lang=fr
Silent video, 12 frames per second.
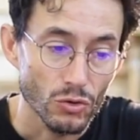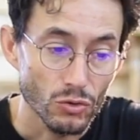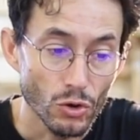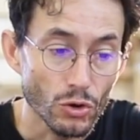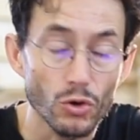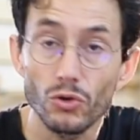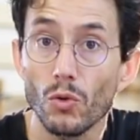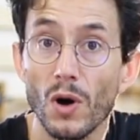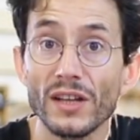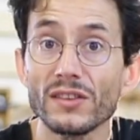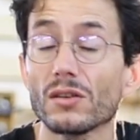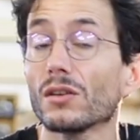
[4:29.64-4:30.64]
de queue
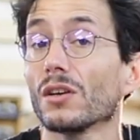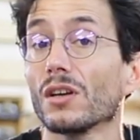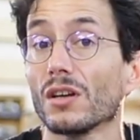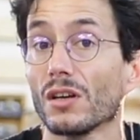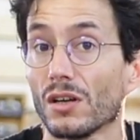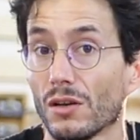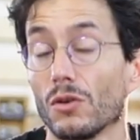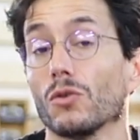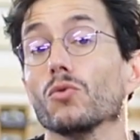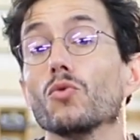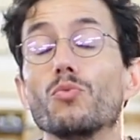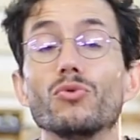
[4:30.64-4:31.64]
droite
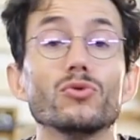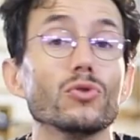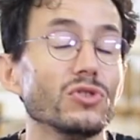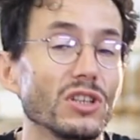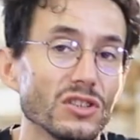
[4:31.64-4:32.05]
ou plutôt